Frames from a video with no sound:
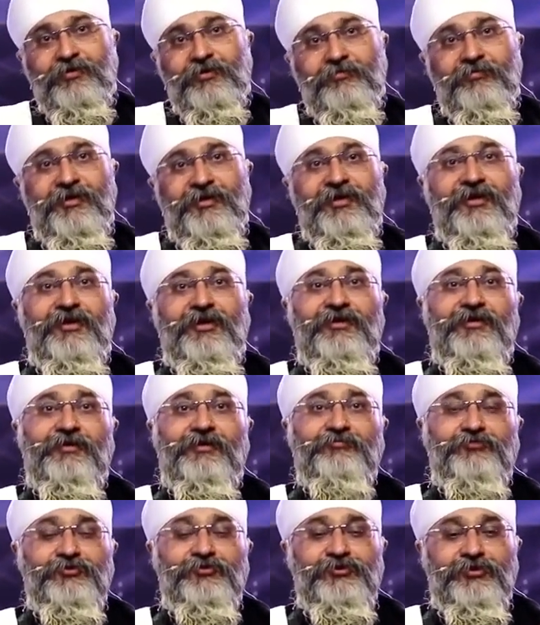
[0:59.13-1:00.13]
मैंने कहा आप
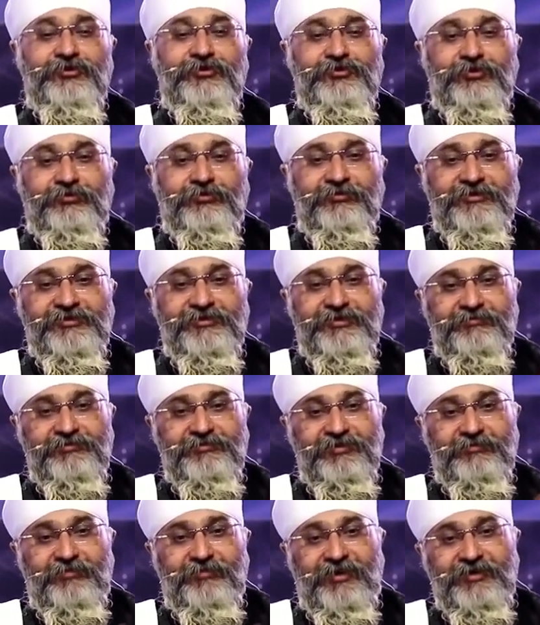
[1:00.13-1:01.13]
तो श्री सुखमानी साहब जी
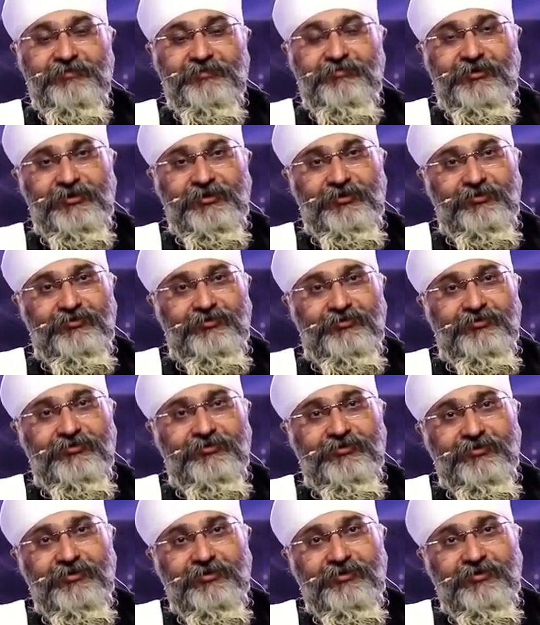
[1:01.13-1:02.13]
की बाणी पढ़ते हो
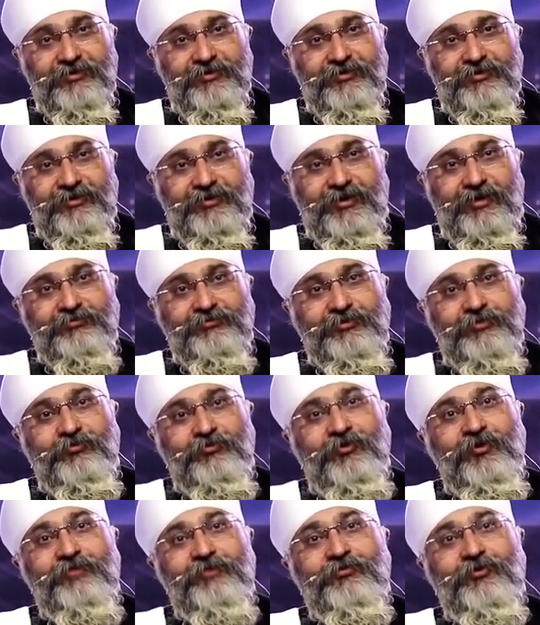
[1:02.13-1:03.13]
आप तो
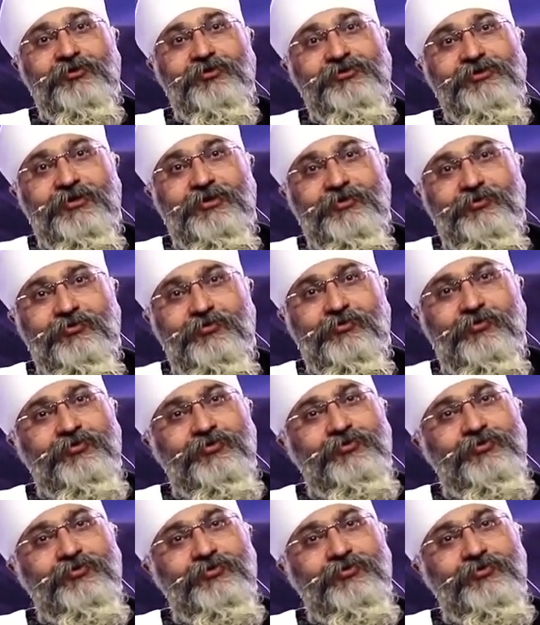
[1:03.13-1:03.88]
पूरा भरोसा रखो गुरु